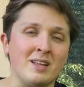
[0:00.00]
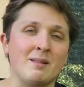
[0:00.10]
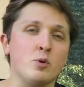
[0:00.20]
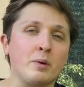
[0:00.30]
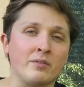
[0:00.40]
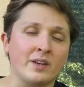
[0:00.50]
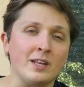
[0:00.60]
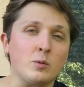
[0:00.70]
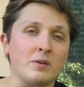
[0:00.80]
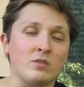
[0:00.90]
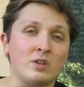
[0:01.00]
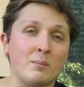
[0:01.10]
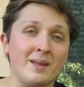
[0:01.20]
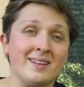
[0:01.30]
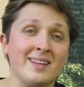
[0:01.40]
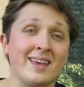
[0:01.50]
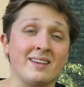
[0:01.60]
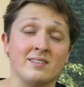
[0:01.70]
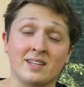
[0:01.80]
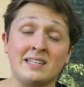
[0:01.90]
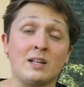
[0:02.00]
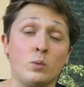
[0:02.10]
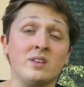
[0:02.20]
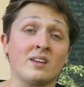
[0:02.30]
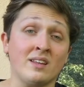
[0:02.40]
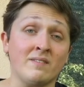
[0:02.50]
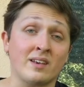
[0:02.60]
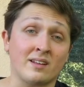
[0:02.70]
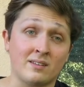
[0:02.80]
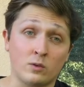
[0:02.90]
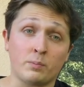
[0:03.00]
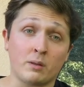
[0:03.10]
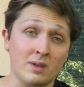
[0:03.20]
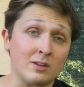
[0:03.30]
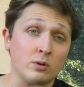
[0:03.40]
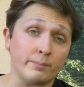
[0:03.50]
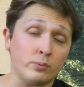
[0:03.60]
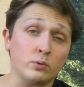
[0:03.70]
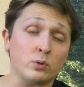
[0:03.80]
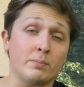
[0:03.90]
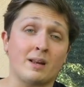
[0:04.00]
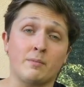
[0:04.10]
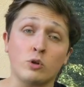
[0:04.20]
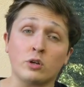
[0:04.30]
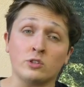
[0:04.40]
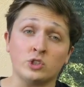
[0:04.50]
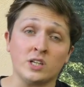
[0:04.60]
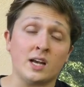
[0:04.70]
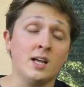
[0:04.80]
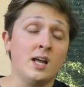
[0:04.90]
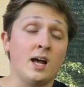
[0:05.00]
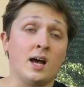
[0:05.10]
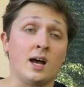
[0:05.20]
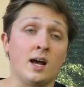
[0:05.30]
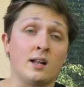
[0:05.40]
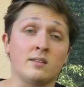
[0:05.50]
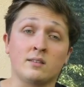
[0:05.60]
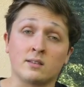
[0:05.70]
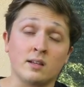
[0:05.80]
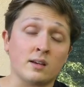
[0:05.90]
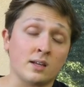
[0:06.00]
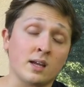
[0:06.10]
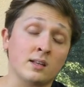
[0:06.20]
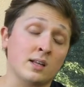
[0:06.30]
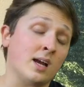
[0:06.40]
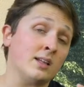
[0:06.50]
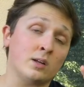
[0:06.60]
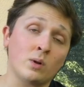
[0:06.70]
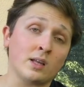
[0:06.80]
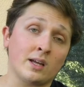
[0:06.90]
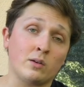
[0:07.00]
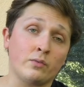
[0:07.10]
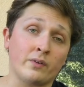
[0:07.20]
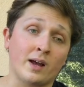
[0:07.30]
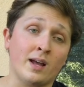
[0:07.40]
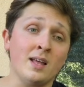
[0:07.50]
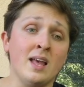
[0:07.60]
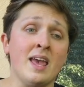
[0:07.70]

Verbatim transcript: Il mio preferito personalmente è I segreti di Wind River, che è stato premiato appunto per la miglior regia all'Uncertain Regard di Cannes di qualche anno fa.